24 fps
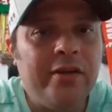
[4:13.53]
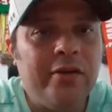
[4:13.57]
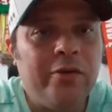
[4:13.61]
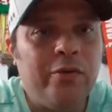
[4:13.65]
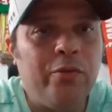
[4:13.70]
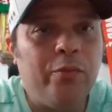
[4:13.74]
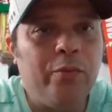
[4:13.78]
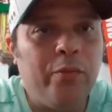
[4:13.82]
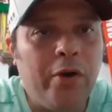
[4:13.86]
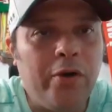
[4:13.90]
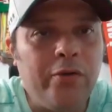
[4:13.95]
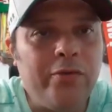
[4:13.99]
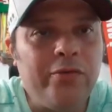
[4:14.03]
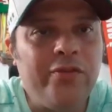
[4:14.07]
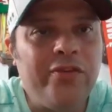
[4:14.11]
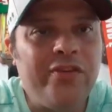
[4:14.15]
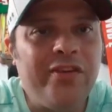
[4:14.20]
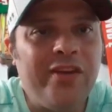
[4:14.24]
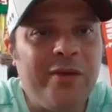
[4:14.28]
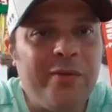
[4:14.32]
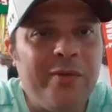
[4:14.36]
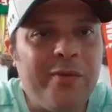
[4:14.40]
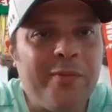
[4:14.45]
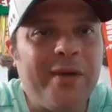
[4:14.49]
Um bom
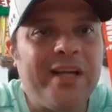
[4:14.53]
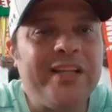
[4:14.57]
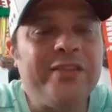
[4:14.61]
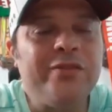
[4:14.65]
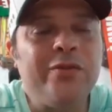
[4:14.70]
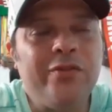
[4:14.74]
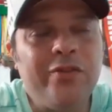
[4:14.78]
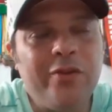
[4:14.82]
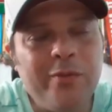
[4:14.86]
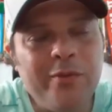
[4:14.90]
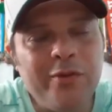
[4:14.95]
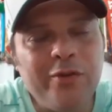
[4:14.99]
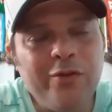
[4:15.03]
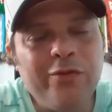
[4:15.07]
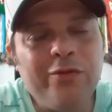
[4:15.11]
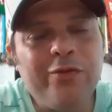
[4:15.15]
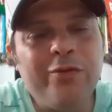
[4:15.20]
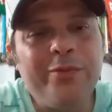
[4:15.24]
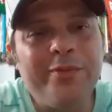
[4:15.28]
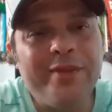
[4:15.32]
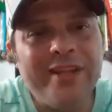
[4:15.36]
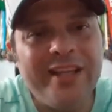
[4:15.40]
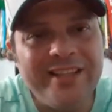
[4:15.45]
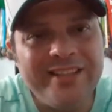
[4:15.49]
time, mas o time do
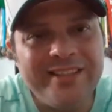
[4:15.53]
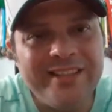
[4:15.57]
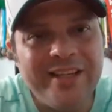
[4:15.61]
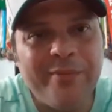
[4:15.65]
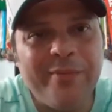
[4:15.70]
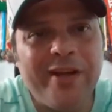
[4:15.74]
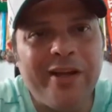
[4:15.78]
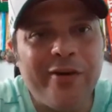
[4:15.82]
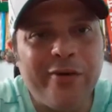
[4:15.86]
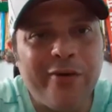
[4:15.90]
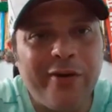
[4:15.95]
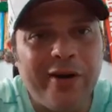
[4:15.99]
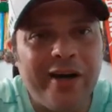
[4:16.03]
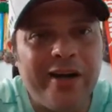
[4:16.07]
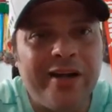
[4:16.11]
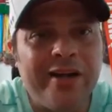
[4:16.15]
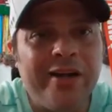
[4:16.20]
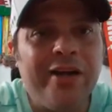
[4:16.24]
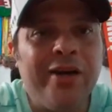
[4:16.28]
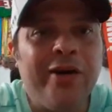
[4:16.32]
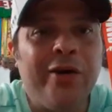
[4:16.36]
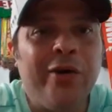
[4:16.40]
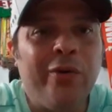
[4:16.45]
Fluminense é melhor.